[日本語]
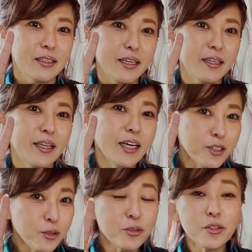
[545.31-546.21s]
で内
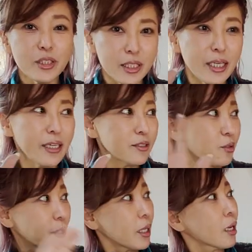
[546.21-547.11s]
装の違い、
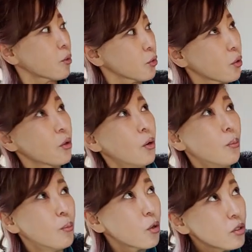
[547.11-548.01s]
それからこの
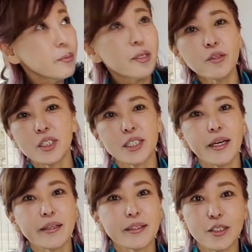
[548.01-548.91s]
木目の違
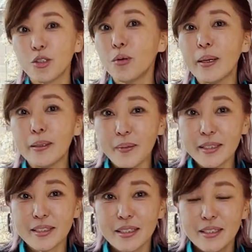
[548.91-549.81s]
い、多少ありま
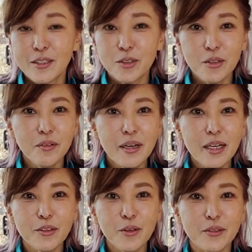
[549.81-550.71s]
す。それは
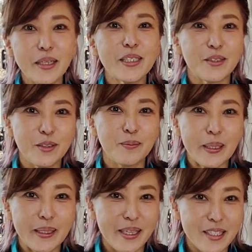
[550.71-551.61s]
詳しくま
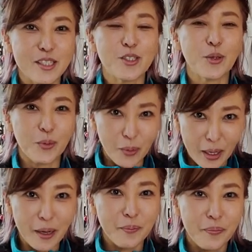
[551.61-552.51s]
た展示場と
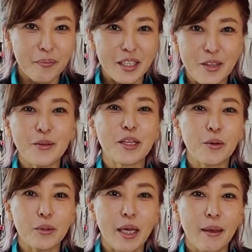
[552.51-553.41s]
かいろんな
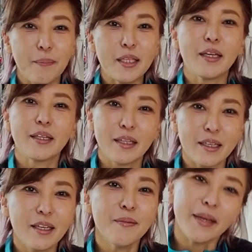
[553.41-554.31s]
ところで見ていただ
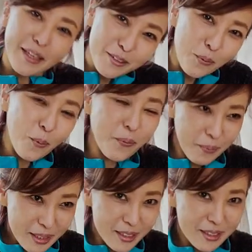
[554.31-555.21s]
ければなと思い
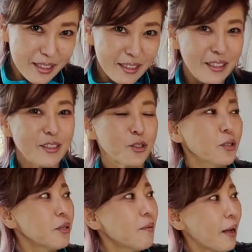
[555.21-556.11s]
ます。そ
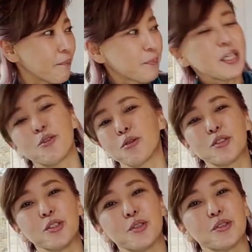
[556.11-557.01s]
れでは一
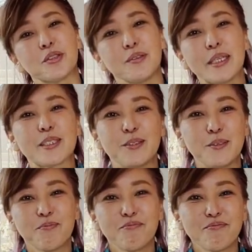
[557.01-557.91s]
つ一つ詳しく
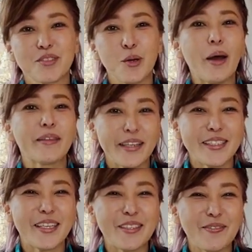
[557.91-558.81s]
ご案内
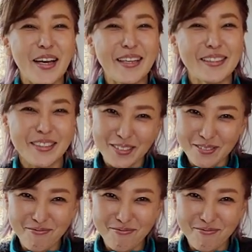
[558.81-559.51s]
していきます。